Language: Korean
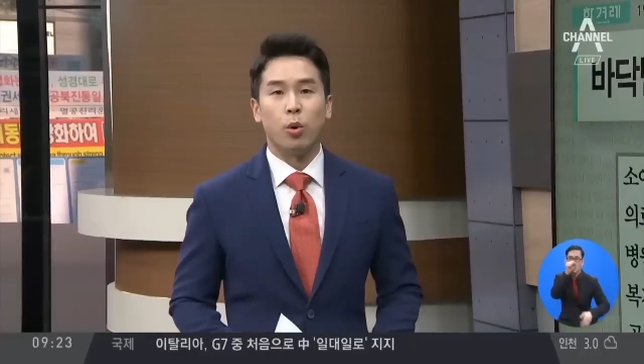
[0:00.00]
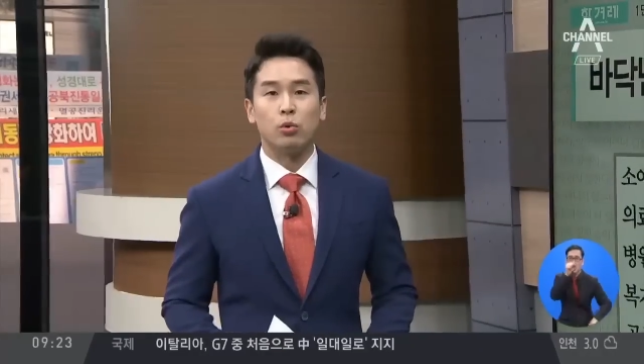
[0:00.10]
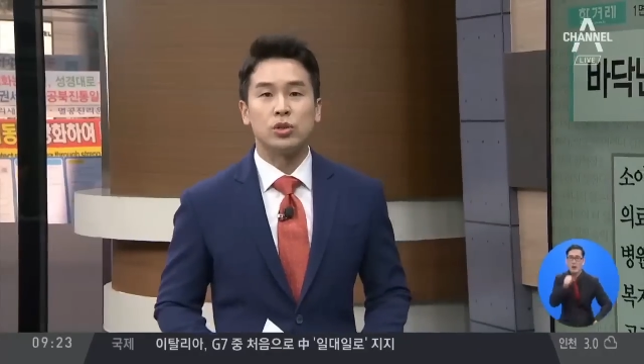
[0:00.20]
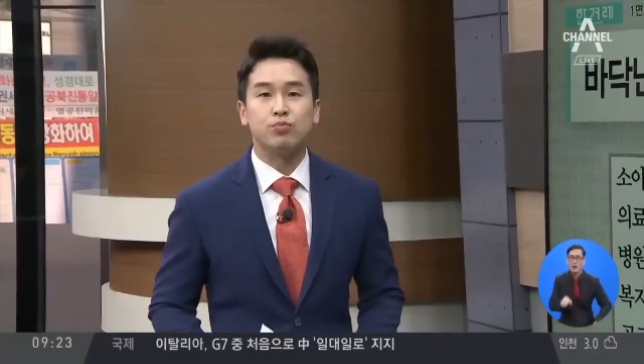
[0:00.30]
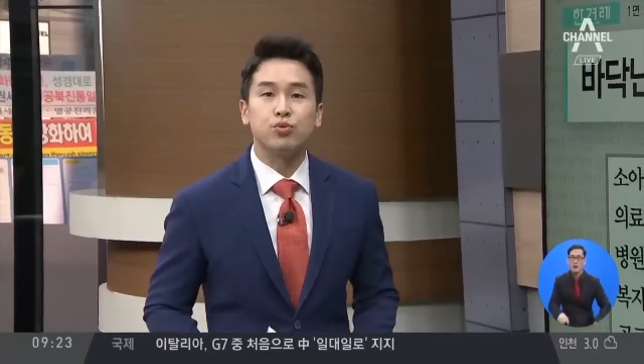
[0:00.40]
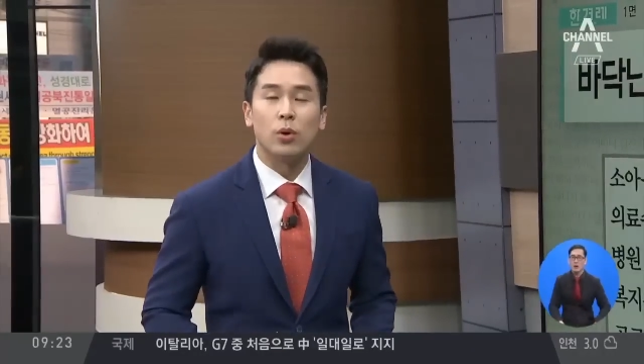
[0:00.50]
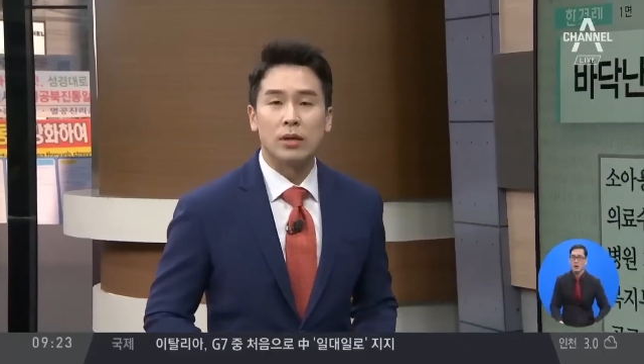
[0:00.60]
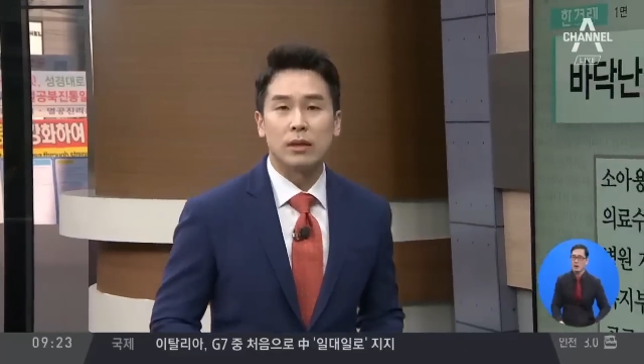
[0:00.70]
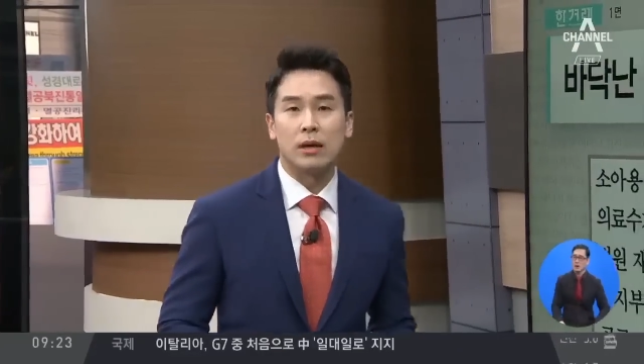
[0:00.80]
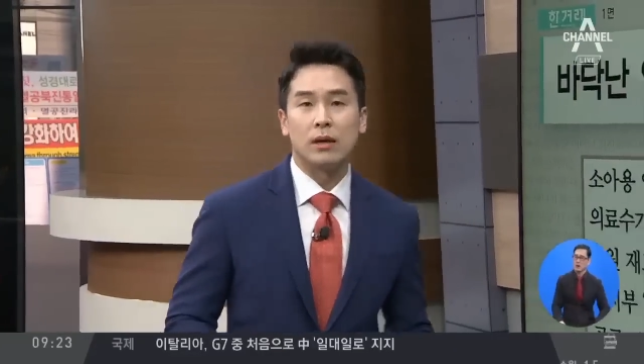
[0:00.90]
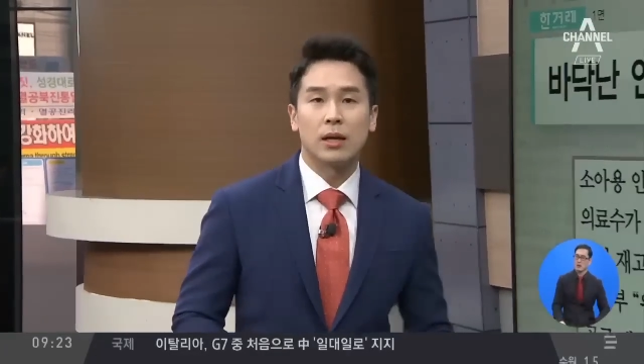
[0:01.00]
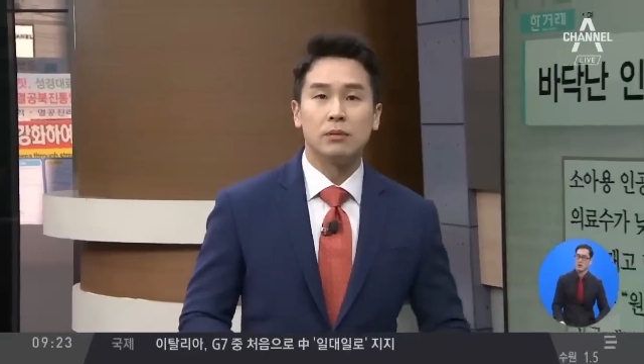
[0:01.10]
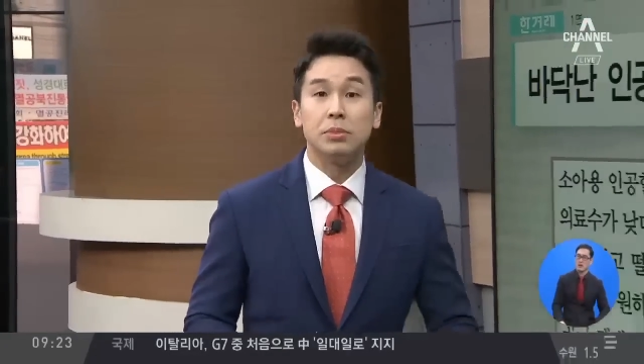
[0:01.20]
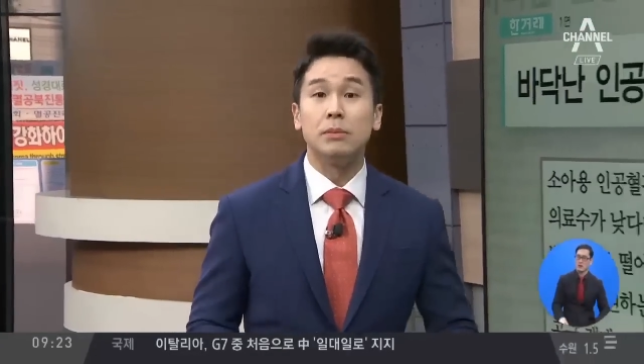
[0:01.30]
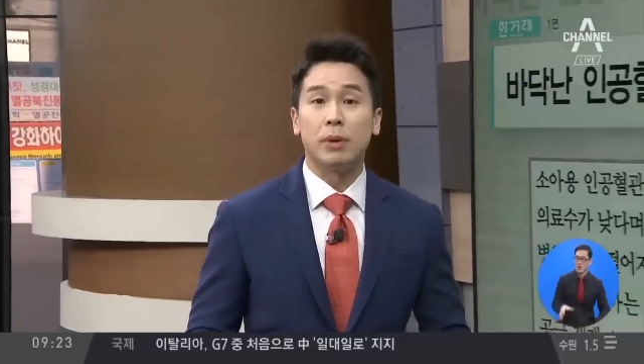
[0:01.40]

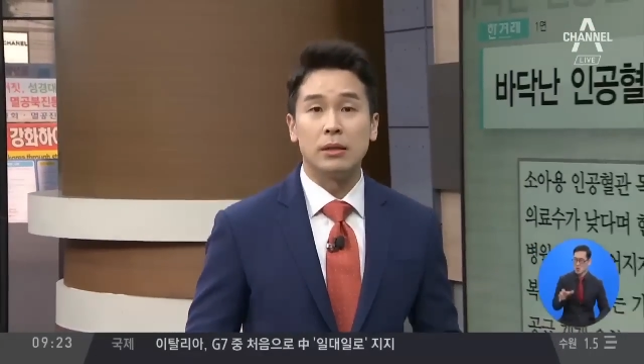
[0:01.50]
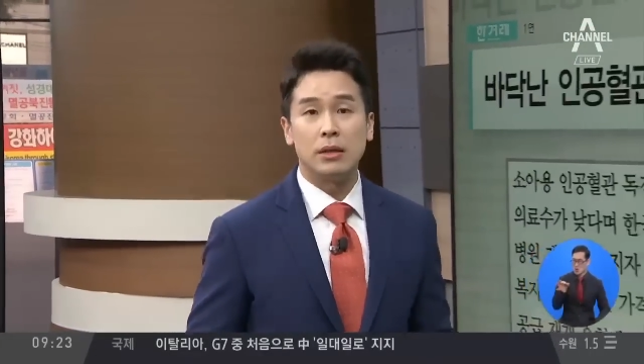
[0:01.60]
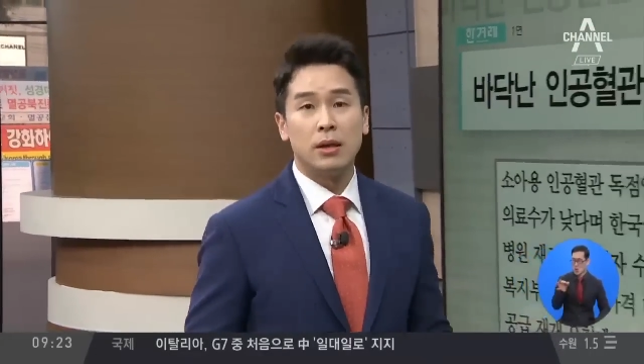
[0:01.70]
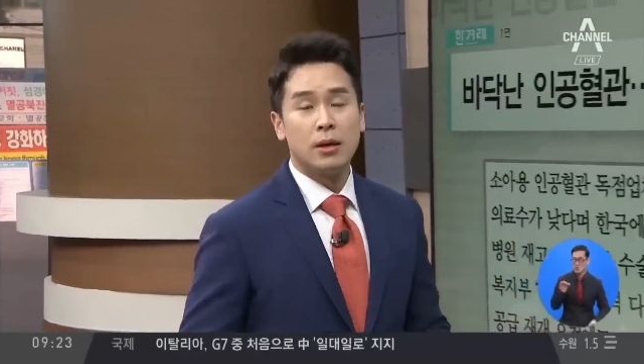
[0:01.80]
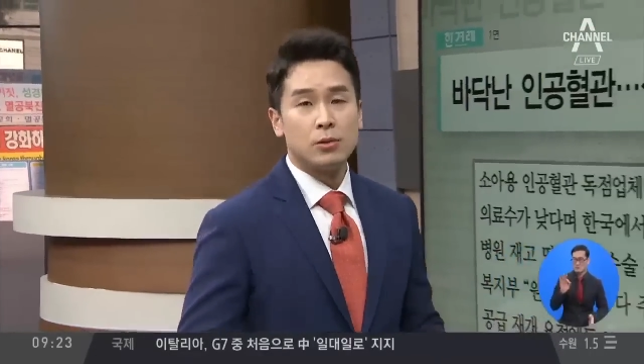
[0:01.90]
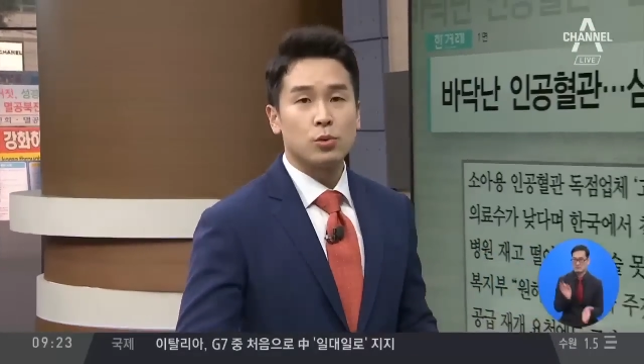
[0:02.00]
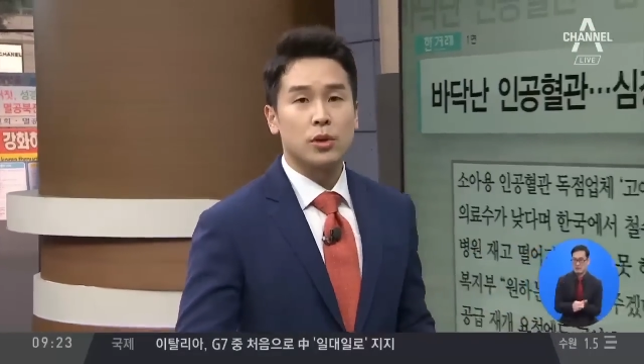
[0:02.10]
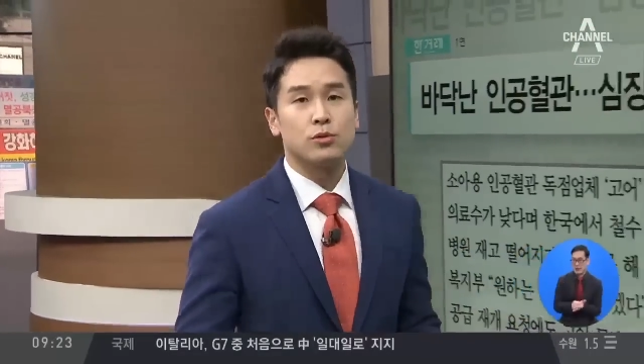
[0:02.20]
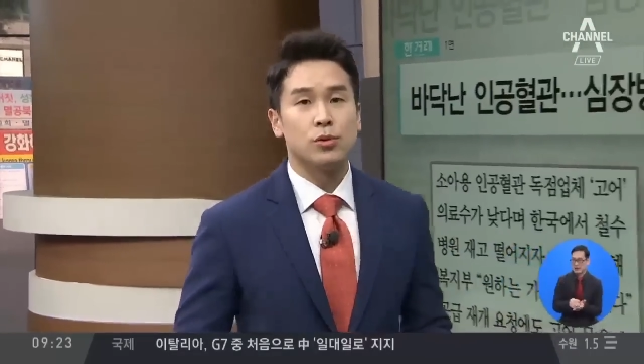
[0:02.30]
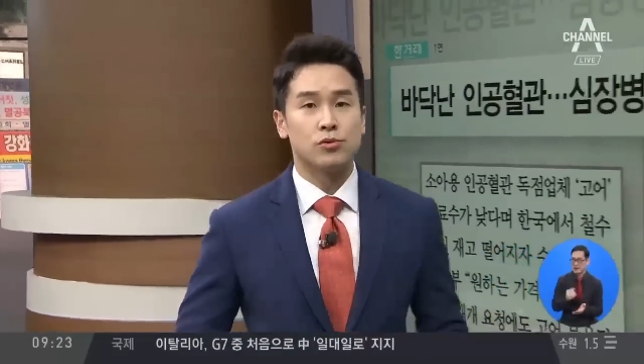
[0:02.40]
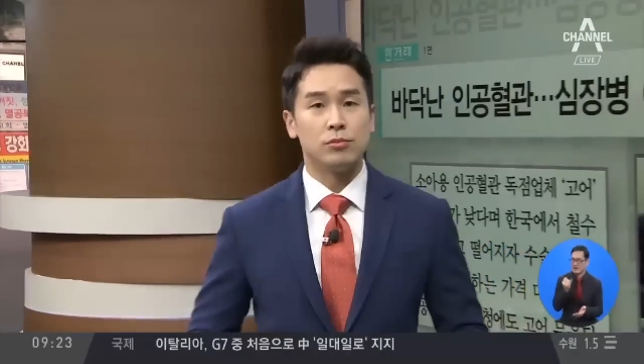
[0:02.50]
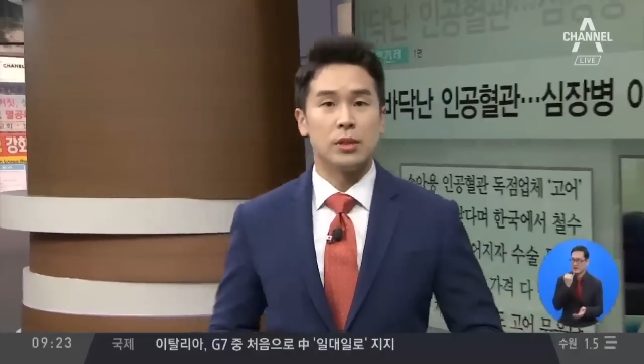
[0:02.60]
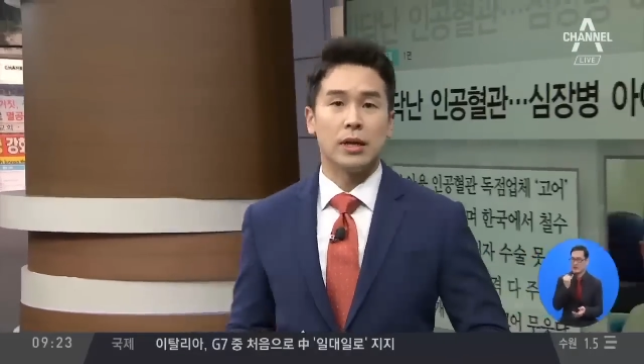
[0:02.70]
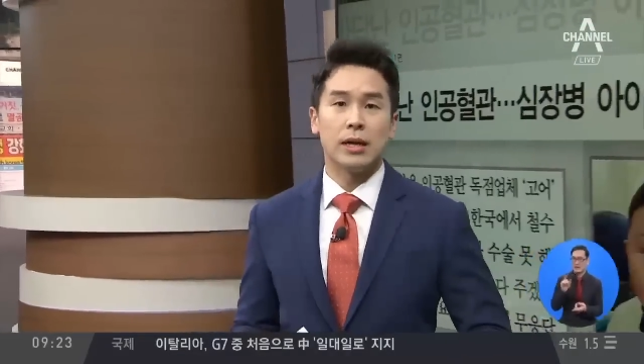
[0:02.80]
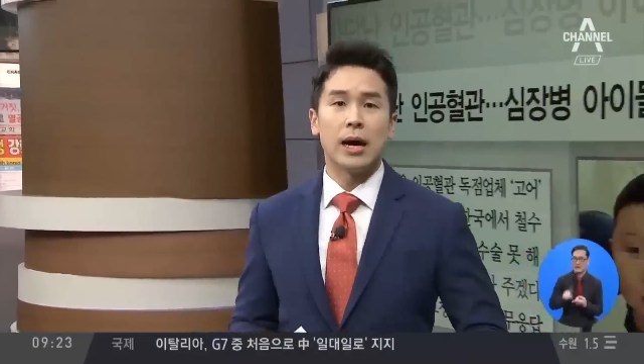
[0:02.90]
복지부동했다라는 비판이 쏟아지고
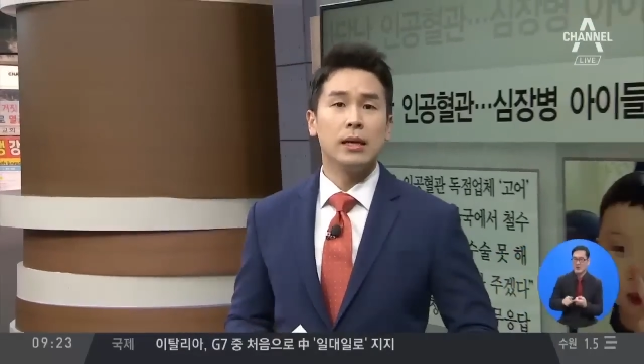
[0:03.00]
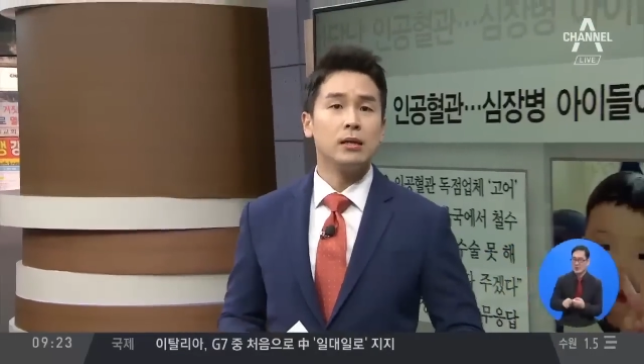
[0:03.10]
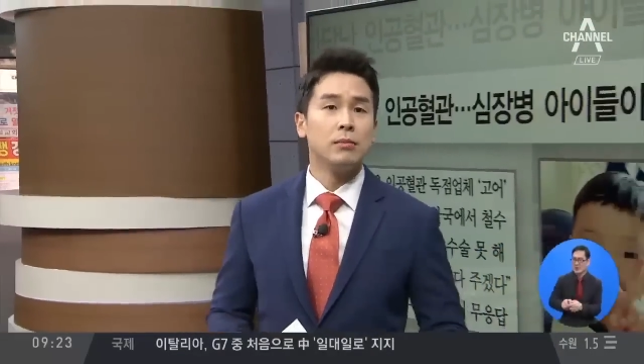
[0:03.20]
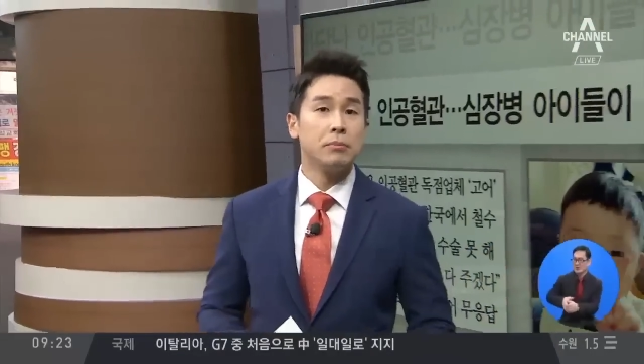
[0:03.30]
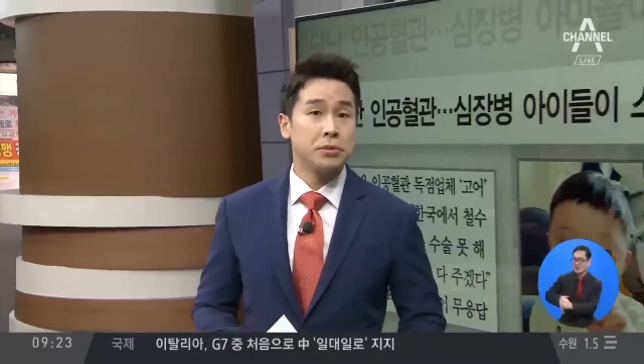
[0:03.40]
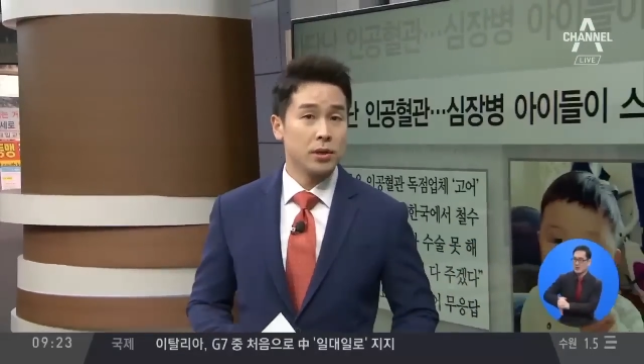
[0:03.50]
있습니다. 아이들만